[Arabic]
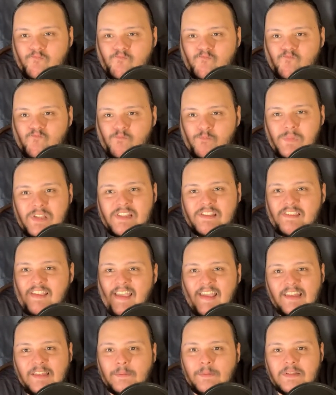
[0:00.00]
مين
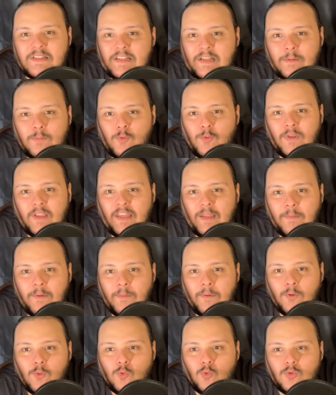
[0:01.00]
تاني مثلا ممكن يبقى
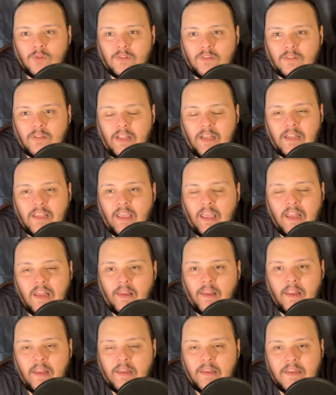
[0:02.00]
موجود ال-
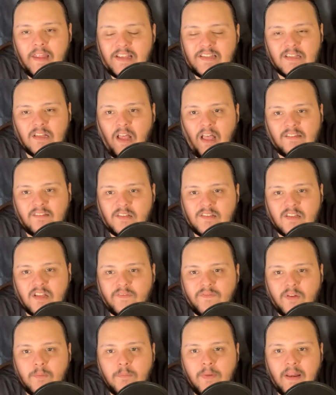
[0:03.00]
ال- الناس اللي هتظهر
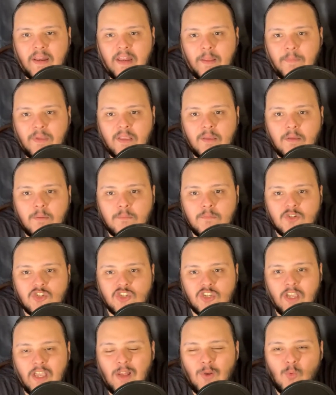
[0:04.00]
في البرنامج
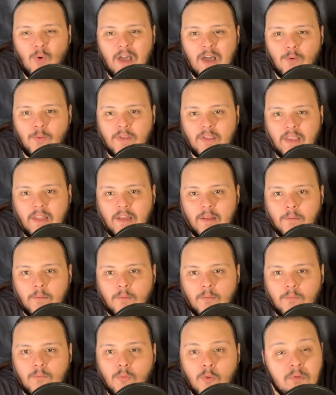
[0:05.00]
مش حلوه قوي يعني
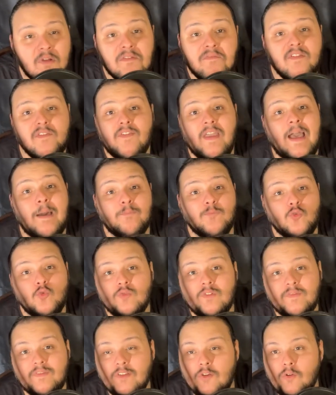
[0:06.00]
ممكن فيفي عبده
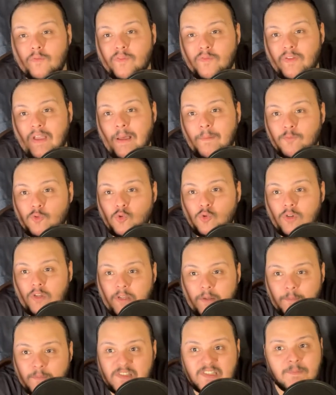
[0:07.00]
تفتكروا فيفي عبده
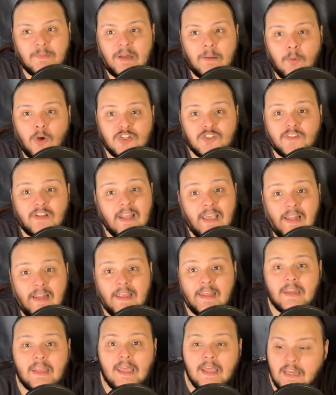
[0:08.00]
بس ما جابوهاش في
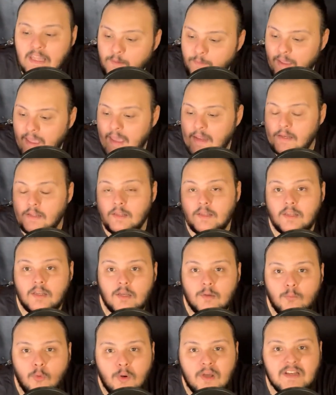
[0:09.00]
الاعلان غريبه يعني
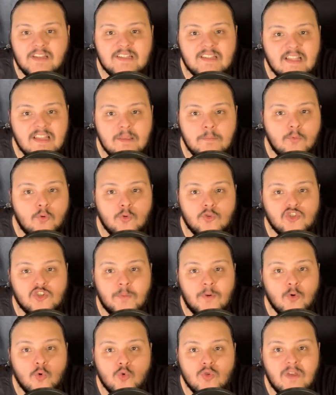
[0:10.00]
ممكن السنه دي ما كنتش
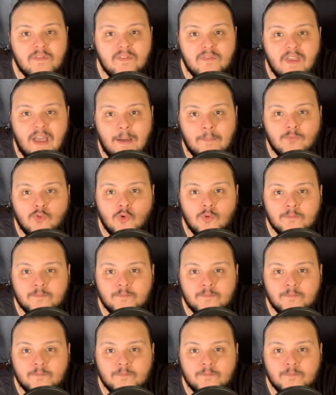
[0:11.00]
موجوده فيفي عبده